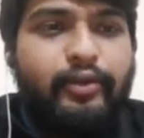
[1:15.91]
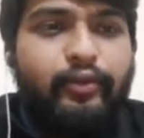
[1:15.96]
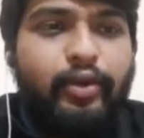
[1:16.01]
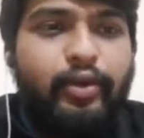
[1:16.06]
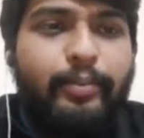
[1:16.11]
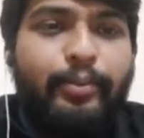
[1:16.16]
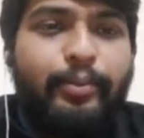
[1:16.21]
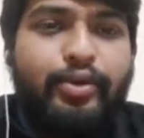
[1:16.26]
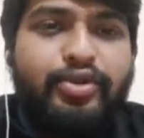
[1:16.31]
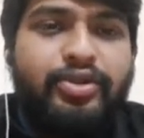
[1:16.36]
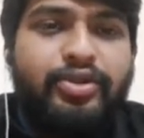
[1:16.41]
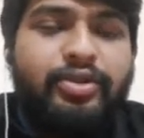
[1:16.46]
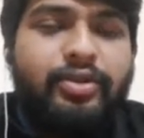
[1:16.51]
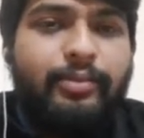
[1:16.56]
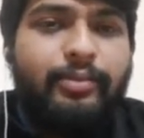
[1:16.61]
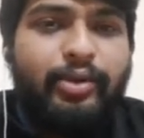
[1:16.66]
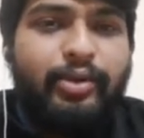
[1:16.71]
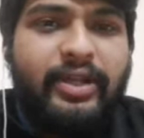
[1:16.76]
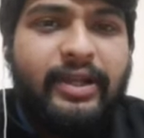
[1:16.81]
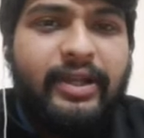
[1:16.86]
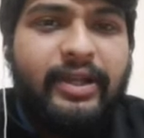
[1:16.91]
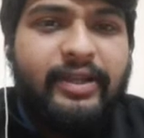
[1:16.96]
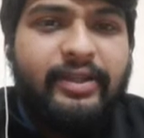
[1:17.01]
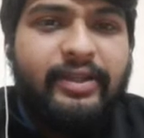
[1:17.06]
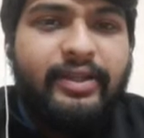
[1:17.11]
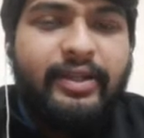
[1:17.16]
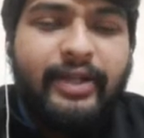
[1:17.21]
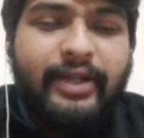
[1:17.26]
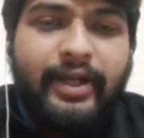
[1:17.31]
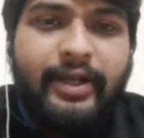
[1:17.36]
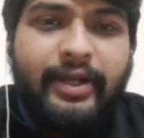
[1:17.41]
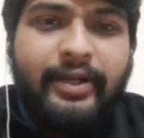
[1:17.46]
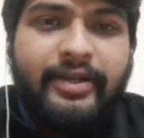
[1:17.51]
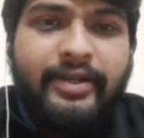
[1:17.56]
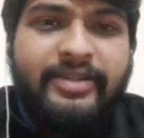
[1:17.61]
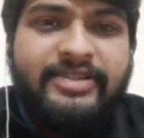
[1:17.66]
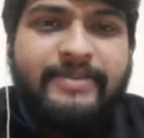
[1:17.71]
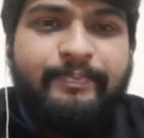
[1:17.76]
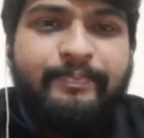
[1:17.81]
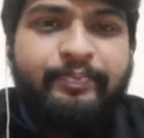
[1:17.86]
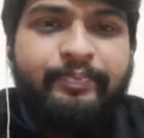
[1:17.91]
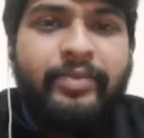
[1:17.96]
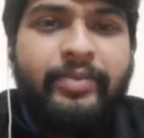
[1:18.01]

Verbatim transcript: तो वो पोर्शन को हम लोग क्या कहते हैं रिटेन अर्निंग्स